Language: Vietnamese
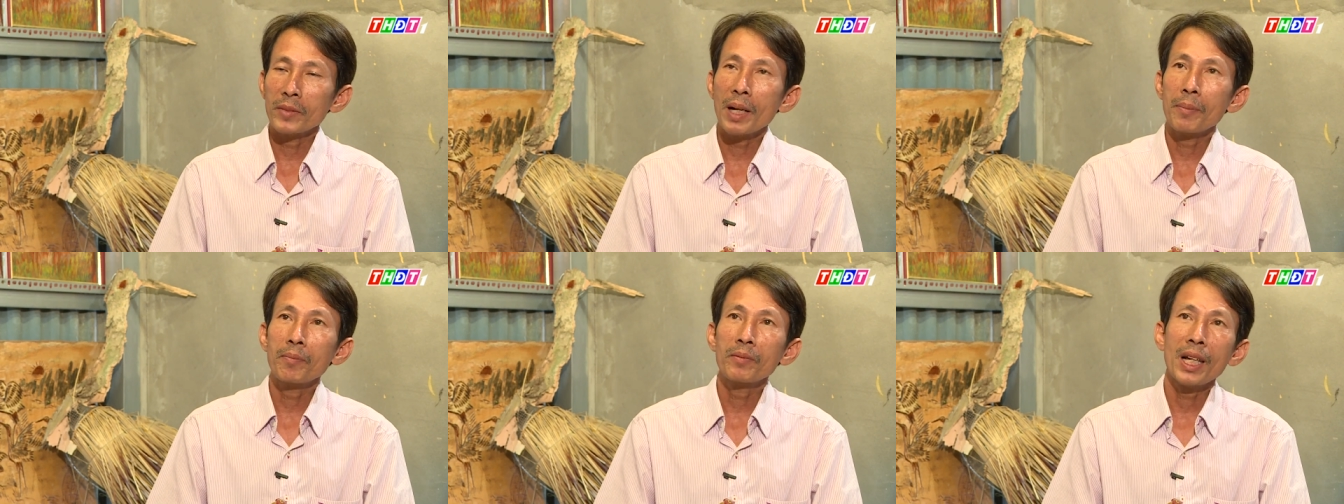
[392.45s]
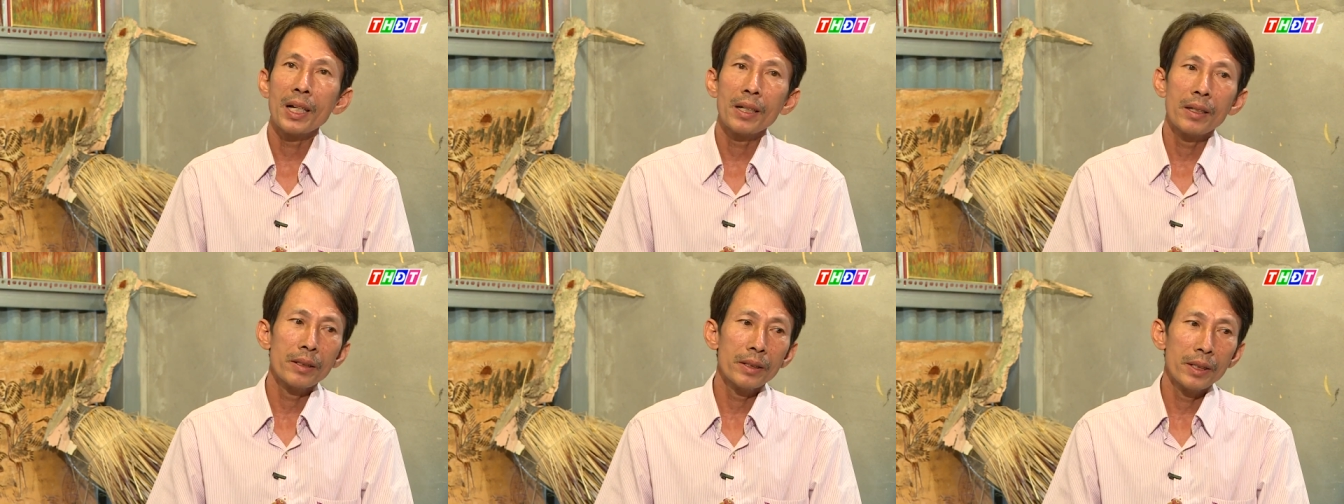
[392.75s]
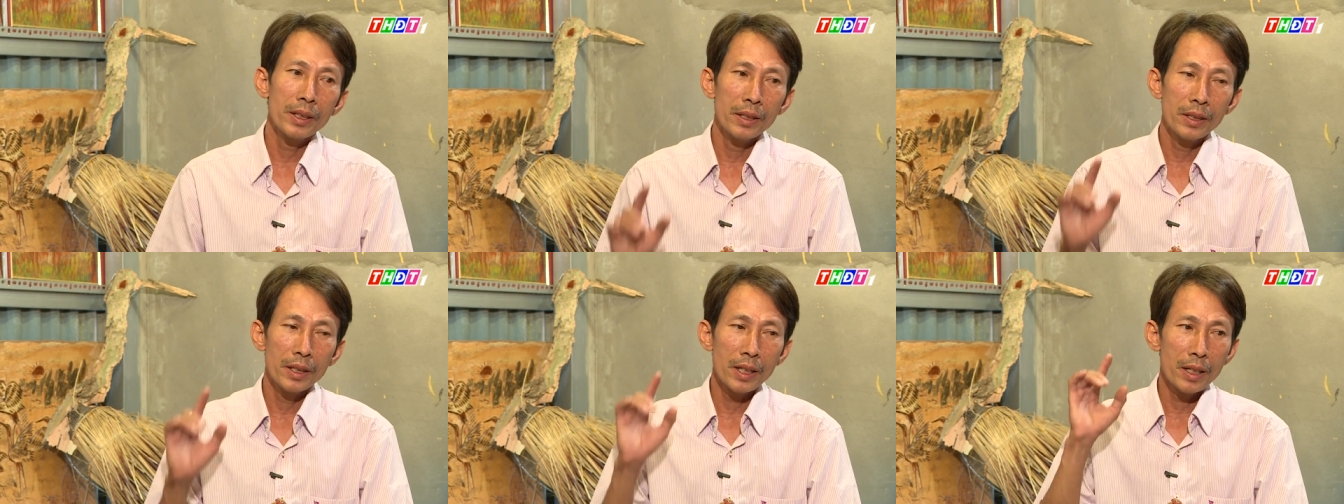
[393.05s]
Âm thanh nó
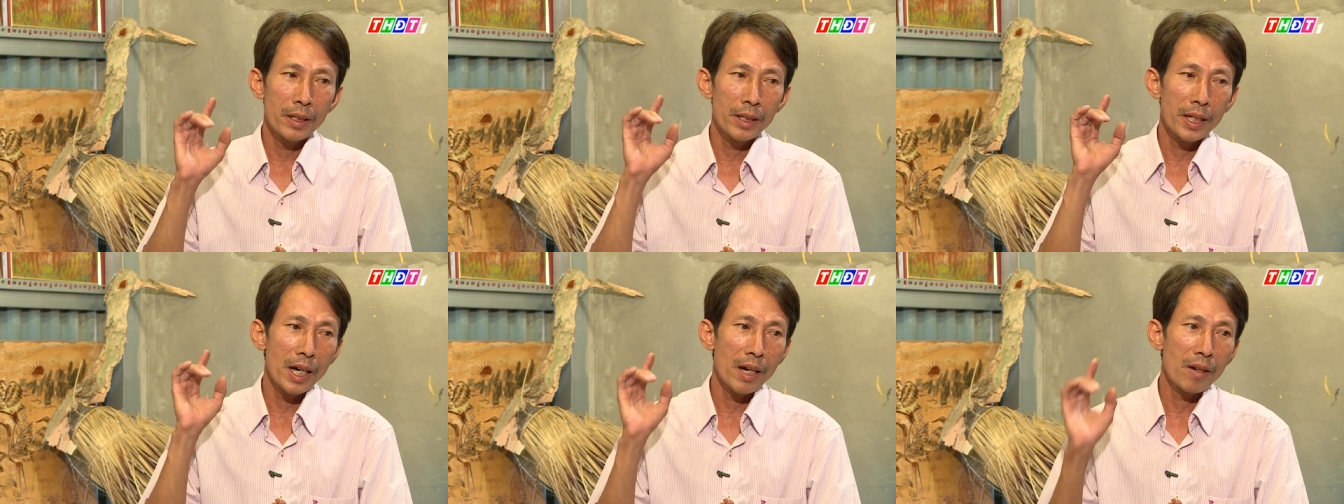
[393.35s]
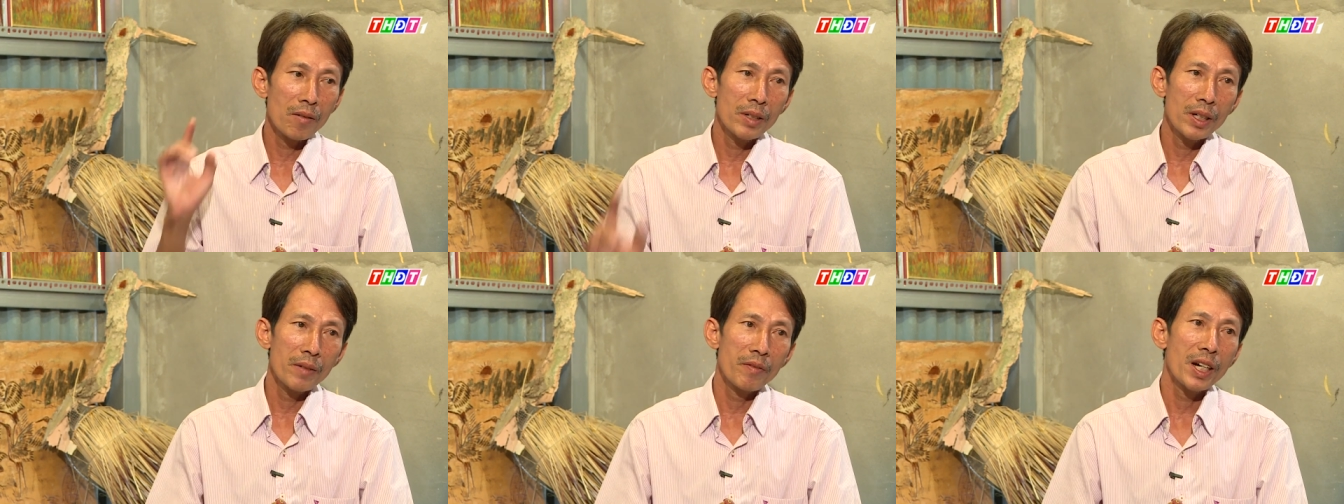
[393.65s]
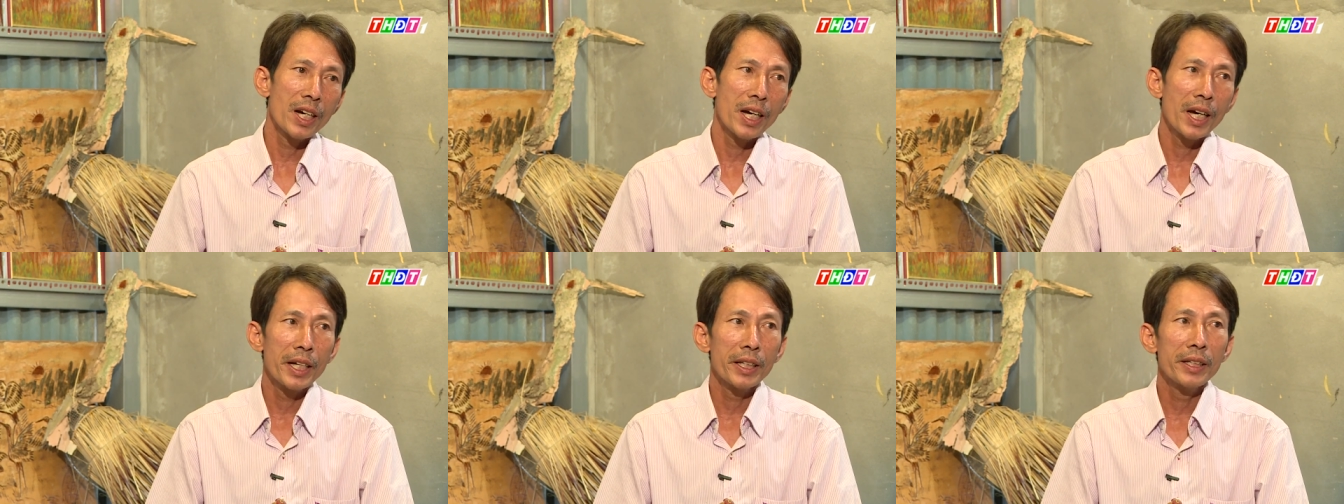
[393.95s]
từ trên cao cái
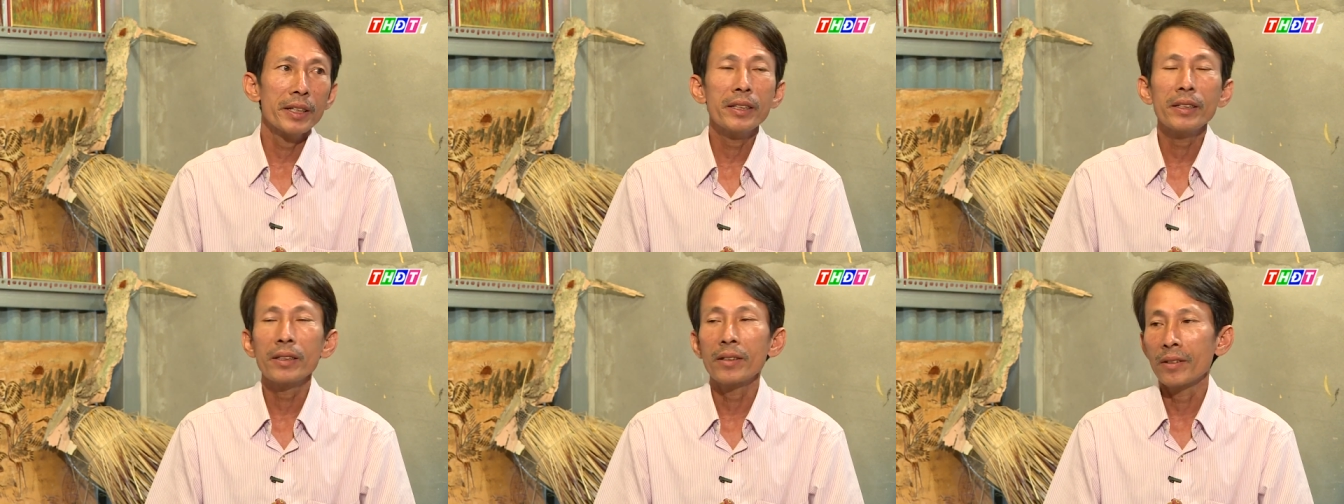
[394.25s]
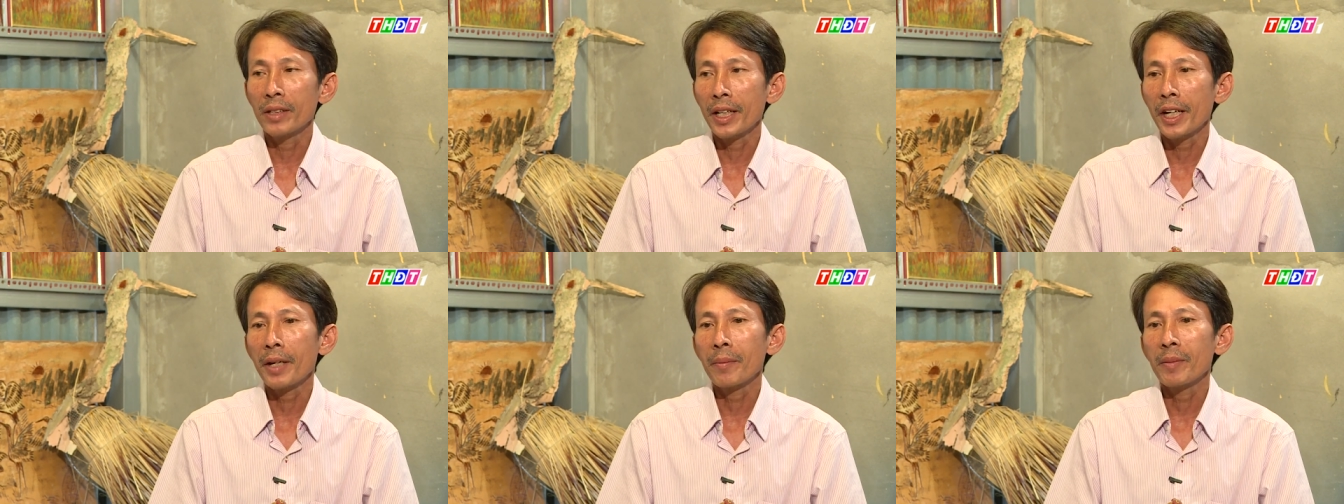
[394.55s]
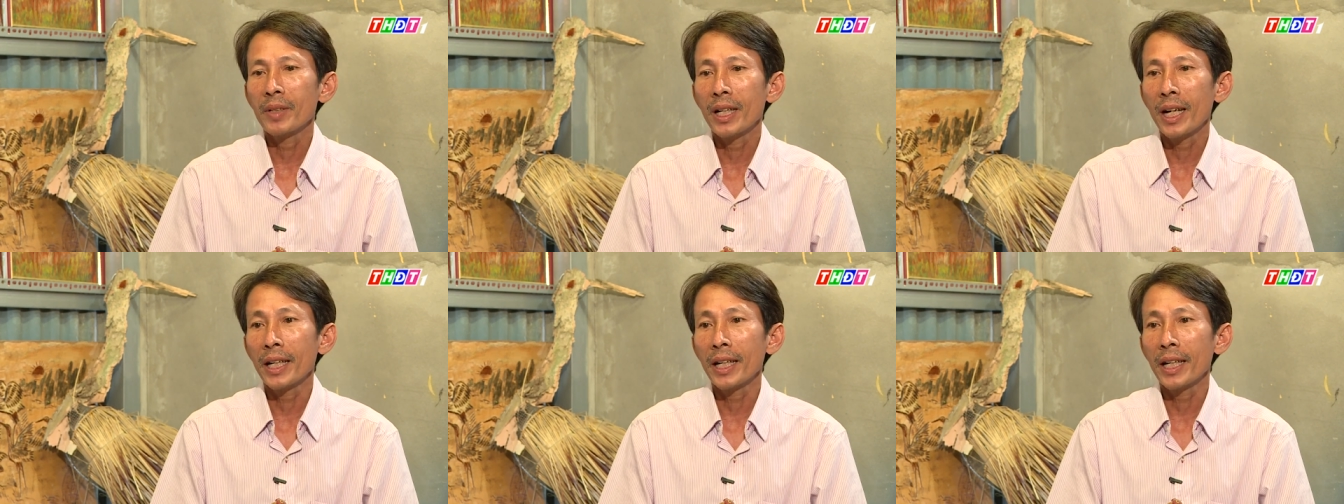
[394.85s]
khoảng 2 thước còn nghe,